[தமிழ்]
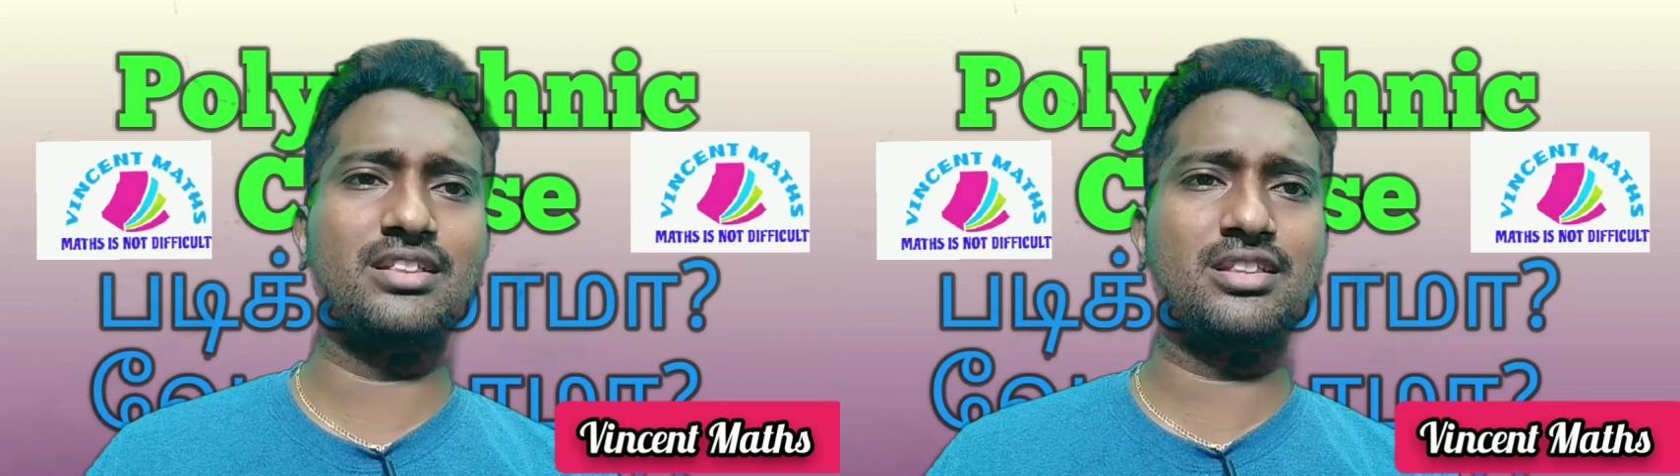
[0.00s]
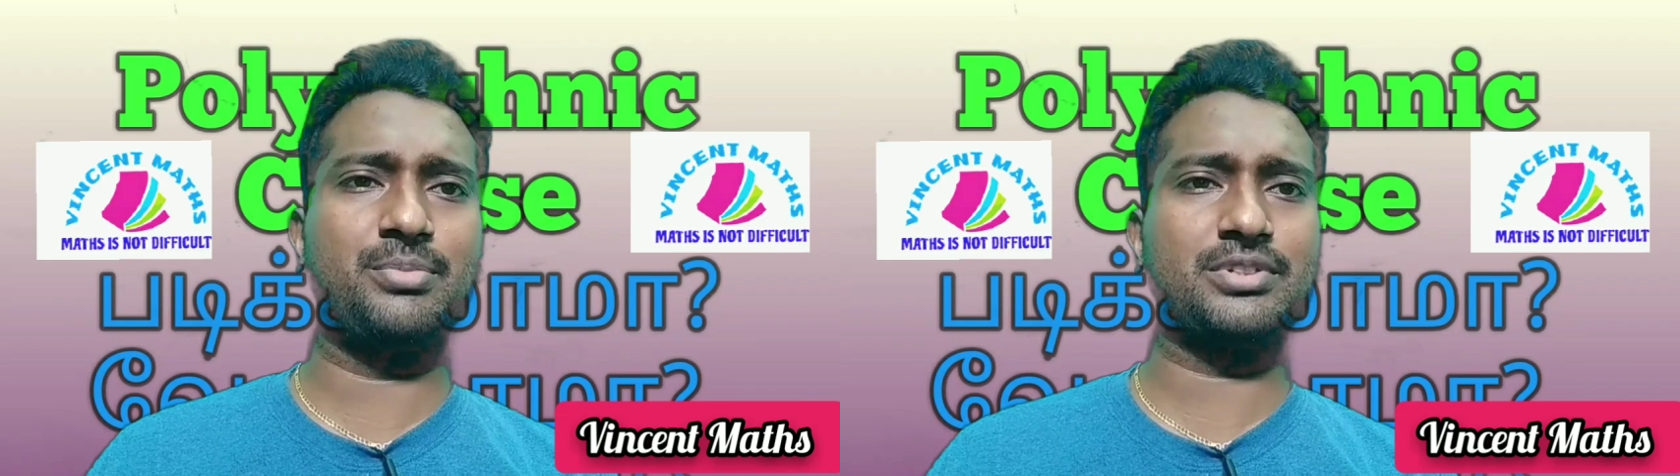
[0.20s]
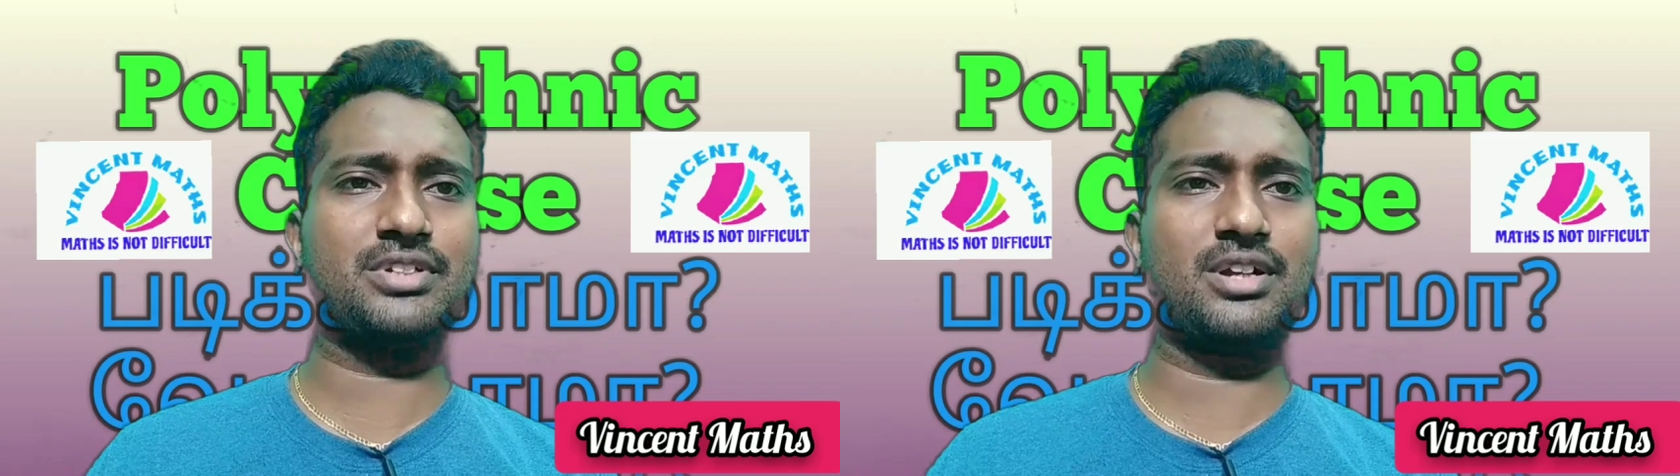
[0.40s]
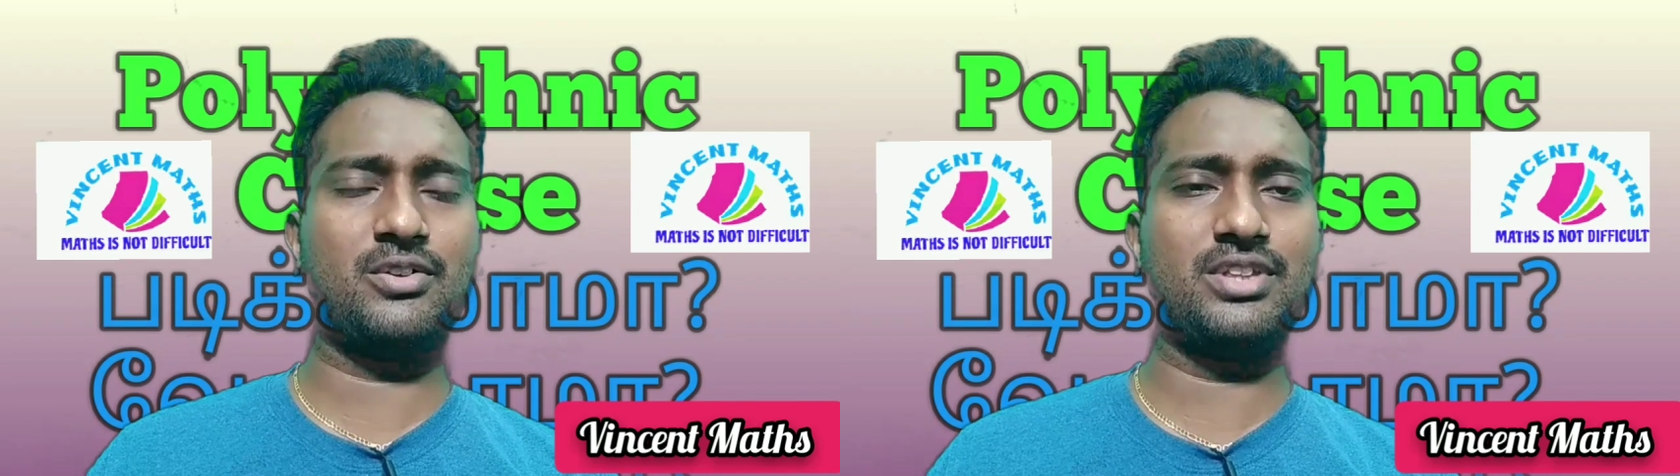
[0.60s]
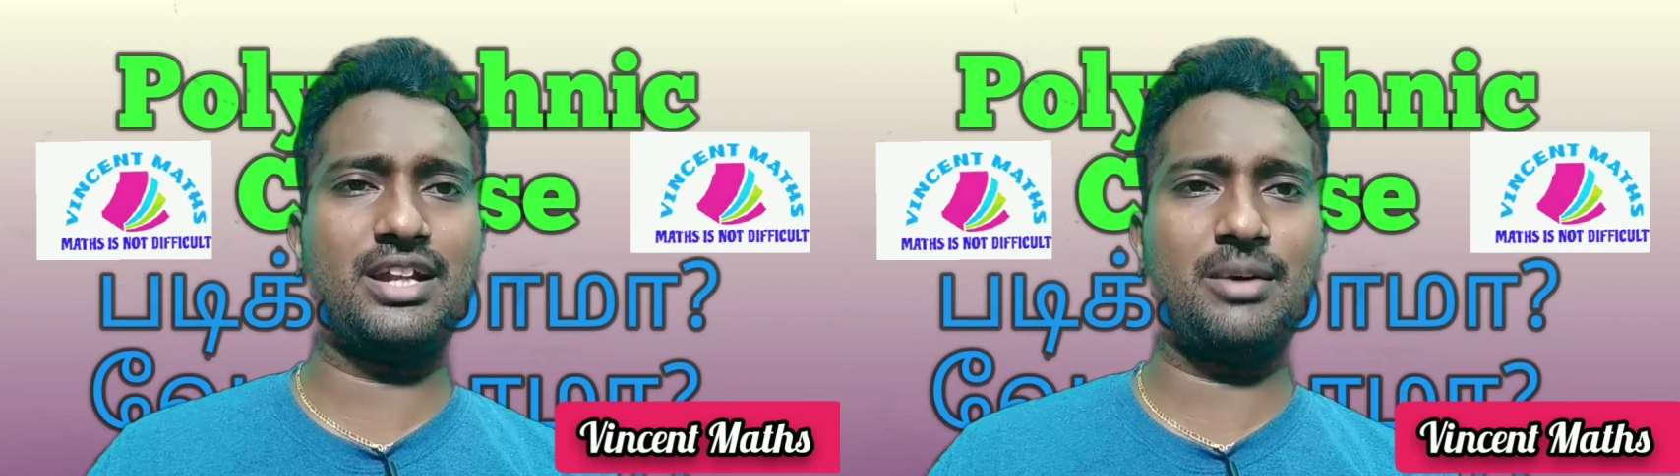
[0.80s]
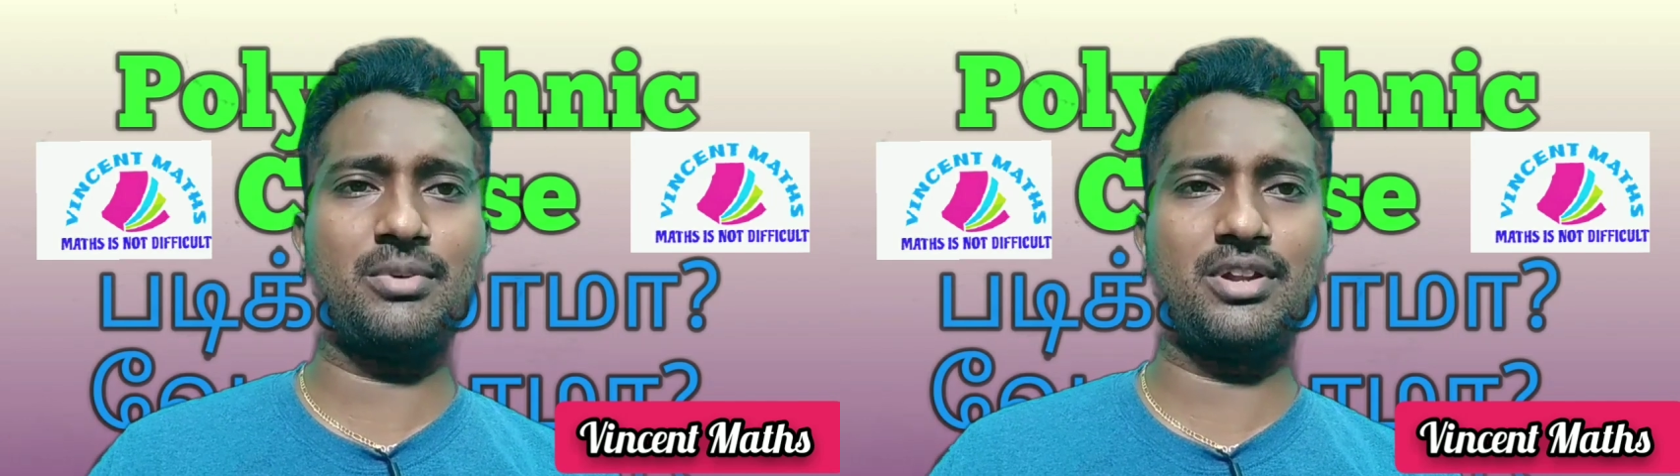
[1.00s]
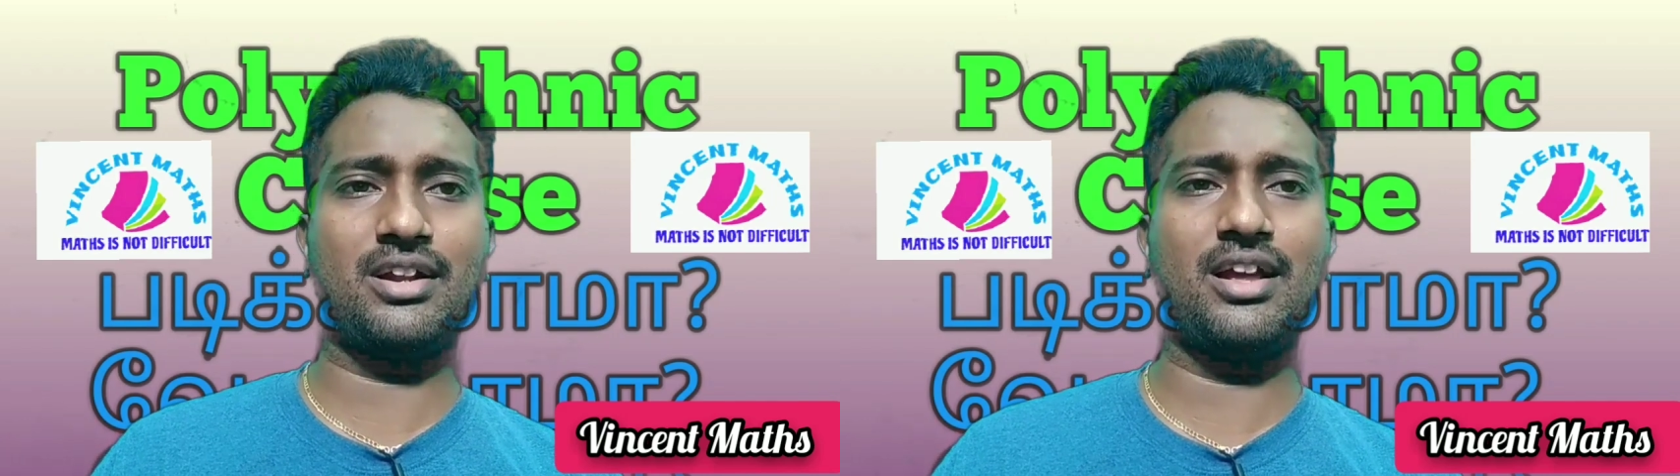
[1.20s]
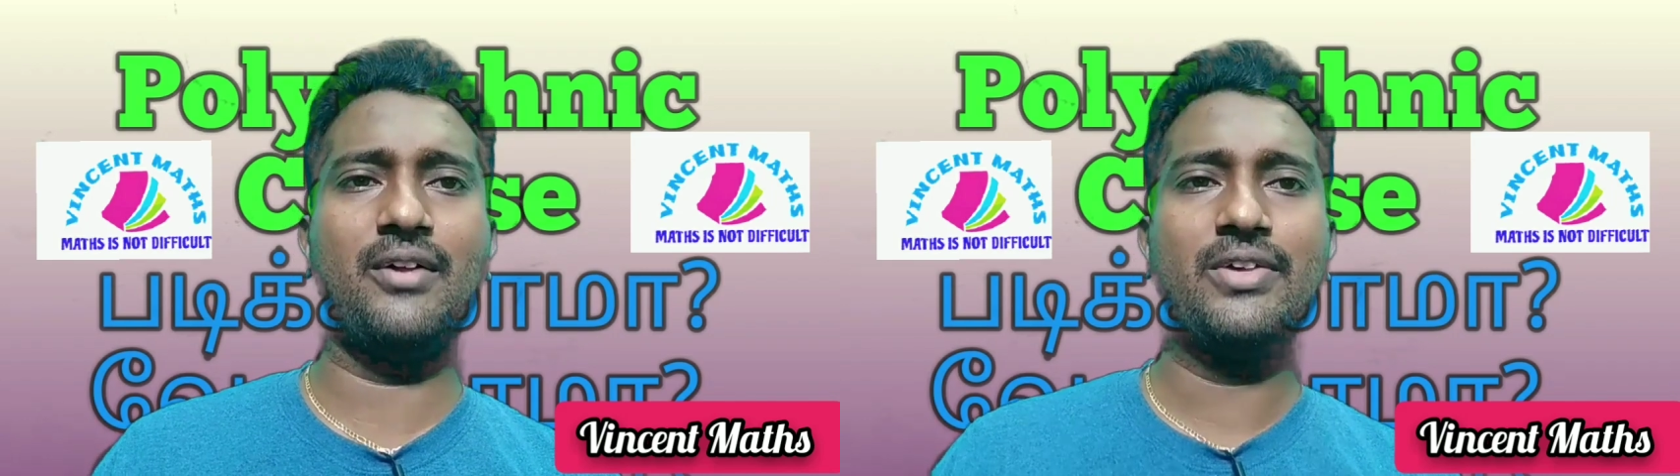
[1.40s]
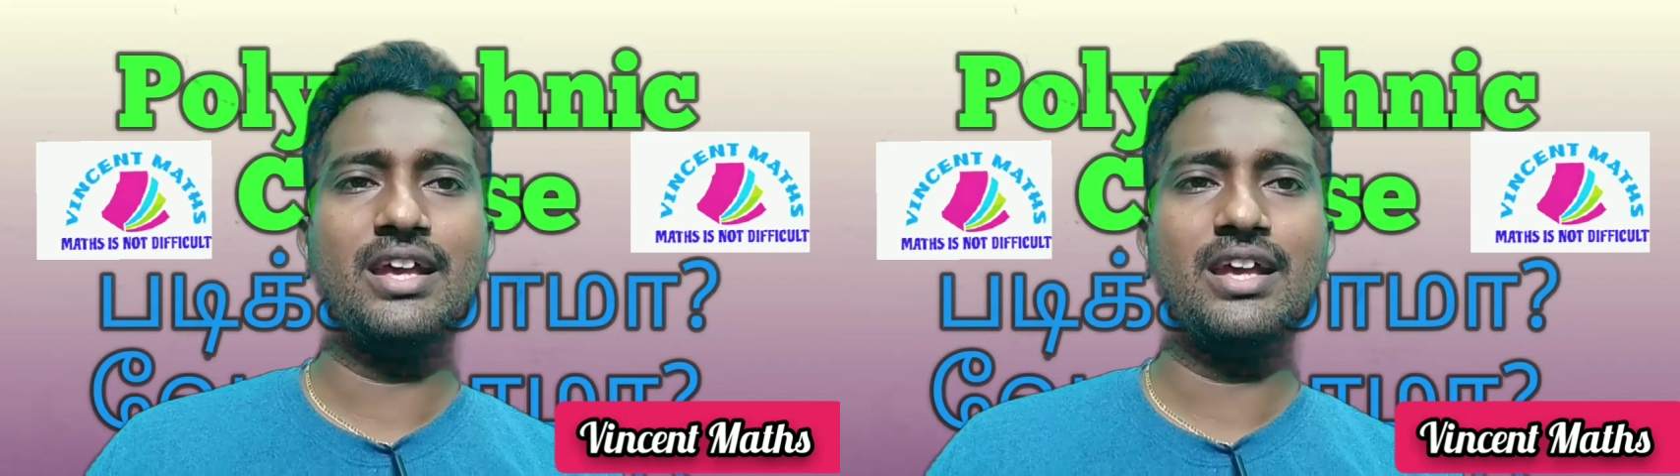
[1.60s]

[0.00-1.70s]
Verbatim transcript: டென்த்து பசங்க வந்து என்ன பண்ணுறாங்கன்னா